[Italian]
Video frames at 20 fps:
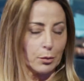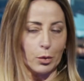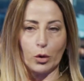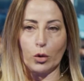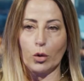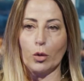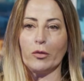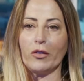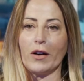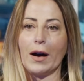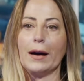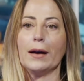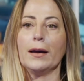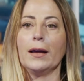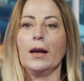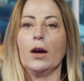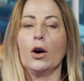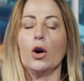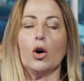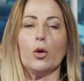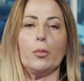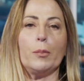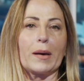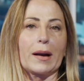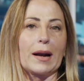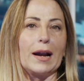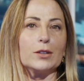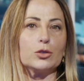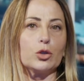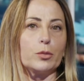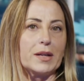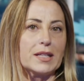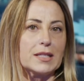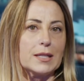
Poco fa ho parlato per